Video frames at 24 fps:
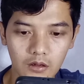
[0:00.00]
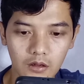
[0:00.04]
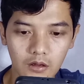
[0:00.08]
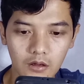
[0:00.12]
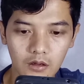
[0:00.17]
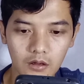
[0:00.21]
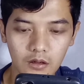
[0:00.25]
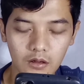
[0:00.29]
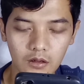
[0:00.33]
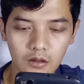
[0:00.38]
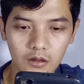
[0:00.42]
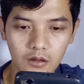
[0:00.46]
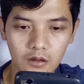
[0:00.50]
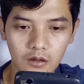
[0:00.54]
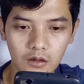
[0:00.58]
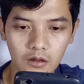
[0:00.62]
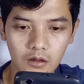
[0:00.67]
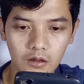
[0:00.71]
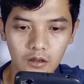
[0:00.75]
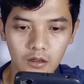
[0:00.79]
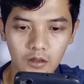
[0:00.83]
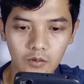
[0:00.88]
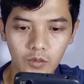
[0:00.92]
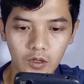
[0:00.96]
uh,
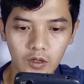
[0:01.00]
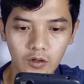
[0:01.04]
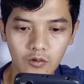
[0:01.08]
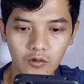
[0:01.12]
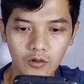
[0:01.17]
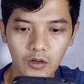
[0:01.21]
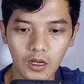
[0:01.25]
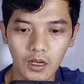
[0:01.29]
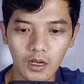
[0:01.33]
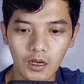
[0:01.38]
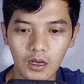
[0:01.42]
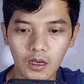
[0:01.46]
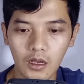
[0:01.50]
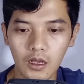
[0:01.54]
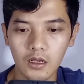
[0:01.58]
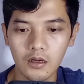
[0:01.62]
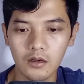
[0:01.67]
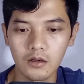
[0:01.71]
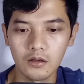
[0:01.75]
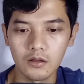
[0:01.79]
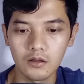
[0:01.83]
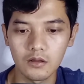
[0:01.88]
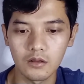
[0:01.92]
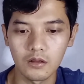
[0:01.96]
ini menggunakan
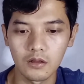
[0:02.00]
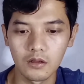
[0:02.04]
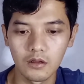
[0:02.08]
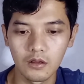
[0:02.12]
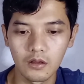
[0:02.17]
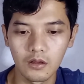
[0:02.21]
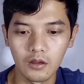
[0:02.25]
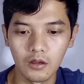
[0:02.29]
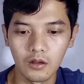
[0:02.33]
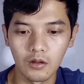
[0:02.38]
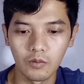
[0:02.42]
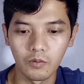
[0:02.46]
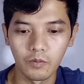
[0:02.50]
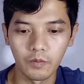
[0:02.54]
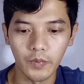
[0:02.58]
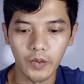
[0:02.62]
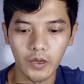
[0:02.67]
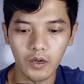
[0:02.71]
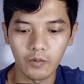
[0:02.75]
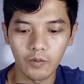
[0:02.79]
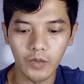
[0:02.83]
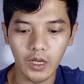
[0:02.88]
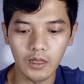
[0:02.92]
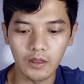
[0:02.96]

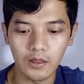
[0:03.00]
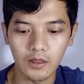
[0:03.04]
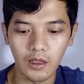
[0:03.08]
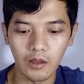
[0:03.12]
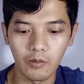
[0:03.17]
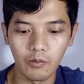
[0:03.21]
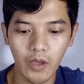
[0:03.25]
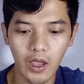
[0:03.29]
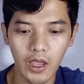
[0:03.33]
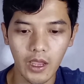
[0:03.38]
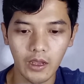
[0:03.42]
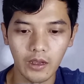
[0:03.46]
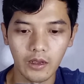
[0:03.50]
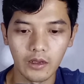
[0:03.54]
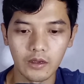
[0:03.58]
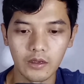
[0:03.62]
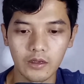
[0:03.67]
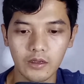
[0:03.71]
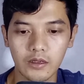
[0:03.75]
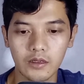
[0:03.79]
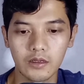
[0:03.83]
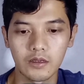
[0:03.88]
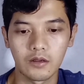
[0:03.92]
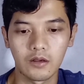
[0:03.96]
permata bank
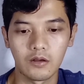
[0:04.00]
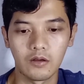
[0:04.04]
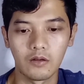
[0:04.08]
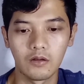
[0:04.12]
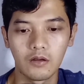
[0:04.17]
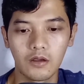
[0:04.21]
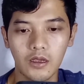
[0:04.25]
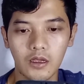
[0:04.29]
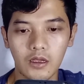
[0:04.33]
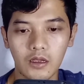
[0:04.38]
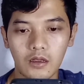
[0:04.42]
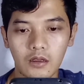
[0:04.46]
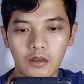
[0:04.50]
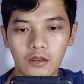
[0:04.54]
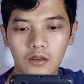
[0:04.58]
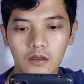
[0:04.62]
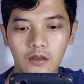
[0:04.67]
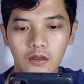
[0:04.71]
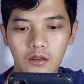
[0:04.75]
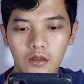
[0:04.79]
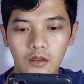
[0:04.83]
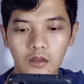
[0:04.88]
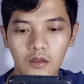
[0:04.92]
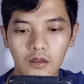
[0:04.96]
oke okay.
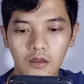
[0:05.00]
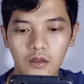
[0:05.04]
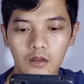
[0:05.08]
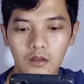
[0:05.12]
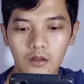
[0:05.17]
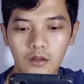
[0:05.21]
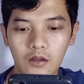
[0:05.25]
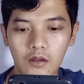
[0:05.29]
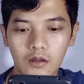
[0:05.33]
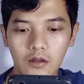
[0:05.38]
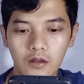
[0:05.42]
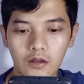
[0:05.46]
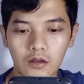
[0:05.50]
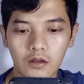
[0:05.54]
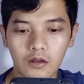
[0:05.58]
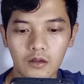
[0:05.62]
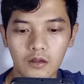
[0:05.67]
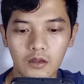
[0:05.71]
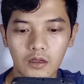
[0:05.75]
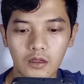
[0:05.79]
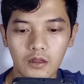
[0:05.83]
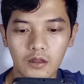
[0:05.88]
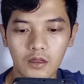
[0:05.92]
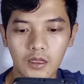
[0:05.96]

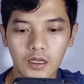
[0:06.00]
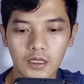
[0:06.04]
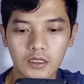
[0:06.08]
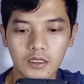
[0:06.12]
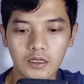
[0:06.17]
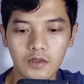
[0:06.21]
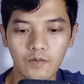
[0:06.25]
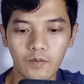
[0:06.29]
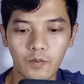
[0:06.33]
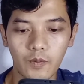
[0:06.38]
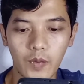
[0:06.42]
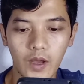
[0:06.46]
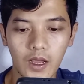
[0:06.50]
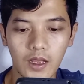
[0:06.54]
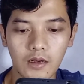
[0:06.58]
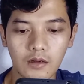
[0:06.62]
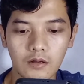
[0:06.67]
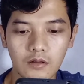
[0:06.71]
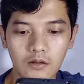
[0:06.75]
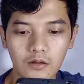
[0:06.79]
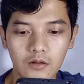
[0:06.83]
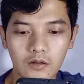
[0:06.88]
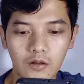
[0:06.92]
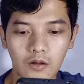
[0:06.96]
kita
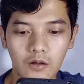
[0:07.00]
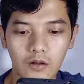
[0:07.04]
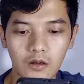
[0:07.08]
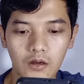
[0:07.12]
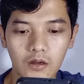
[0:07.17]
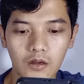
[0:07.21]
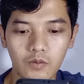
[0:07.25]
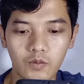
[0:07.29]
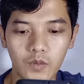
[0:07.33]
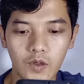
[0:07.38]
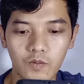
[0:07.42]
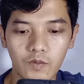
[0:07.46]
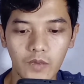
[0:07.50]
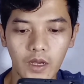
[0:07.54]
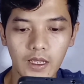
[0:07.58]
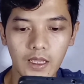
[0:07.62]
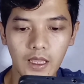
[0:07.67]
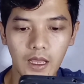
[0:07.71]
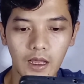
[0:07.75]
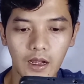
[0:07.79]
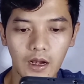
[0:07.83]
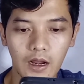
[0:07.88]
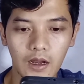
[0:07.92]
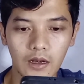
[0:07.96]
simpan kode
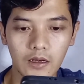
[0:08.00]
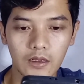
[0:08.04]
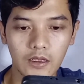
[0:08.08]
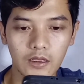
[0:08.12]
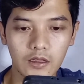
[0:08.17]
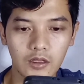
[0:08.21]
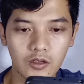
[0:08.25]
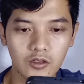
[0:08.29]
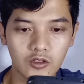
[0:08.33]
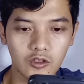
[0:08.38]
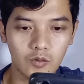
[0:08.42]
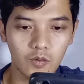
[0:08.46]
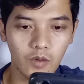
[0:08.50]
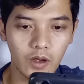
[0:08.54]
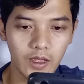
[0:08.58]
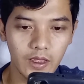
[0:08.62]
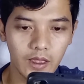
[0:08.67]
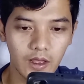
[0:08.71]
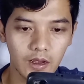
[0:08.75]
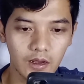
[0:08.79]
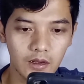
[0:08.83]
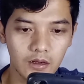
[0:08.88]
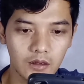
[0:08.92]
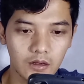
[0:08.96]
pembayaran kita coba
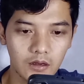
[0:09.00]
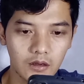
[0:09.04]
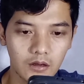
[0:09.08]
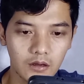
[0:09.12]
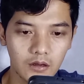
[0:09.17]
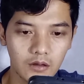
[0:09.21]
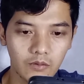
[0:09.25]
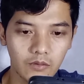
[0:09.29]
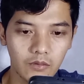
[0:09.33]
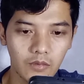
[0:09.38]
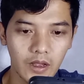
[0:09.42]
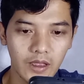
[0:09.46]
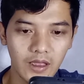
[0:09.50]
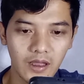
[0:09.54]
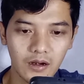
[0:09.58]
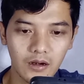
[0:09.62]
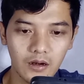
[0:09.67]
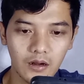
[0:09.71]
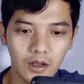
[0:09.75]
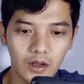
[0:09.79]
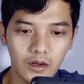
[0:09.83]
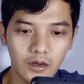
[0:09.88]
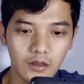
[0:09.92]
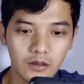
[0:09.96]
yang uh, bayar
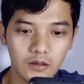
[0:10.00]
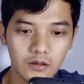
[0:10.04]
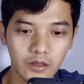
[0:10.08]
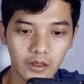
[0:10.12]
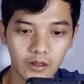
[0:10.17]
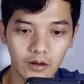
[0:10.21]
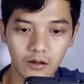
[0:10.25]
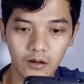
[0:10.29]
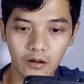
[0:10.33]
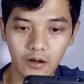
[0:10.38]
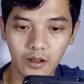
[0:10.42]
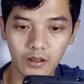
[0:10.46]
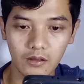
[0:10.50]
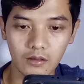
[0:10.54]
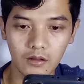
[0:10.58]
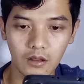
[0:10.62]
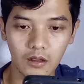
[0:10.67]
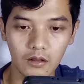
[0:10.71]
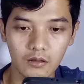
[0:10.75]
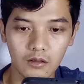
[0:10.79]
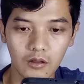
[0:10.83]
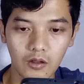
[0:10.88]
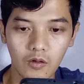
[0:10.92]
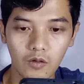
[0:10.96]
dengan internet
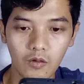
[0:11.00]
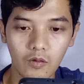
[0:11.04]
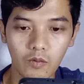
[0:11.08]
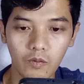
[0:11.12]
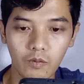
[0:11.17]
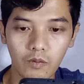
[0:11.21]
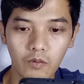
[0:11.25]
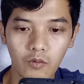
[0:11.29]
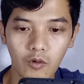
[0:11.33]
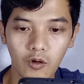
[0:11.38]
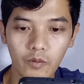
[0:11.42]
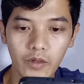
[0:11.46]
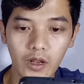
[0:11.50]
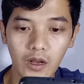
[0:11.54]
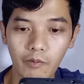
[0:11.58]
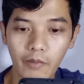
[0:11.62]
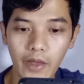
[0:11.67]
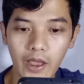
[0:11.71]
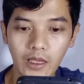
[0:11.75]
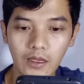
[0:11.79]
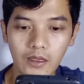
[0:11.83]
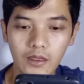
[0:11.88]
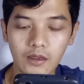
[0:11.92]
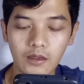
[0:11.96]
atau mobil
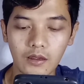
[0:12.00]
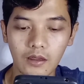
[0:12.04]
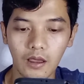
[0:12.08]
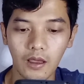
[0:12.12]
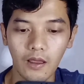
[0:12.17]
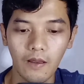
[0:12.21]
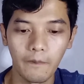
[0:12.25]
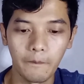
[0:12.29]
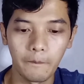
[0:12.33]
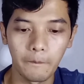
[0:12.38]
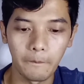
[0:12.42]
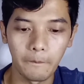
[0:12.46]
banking ya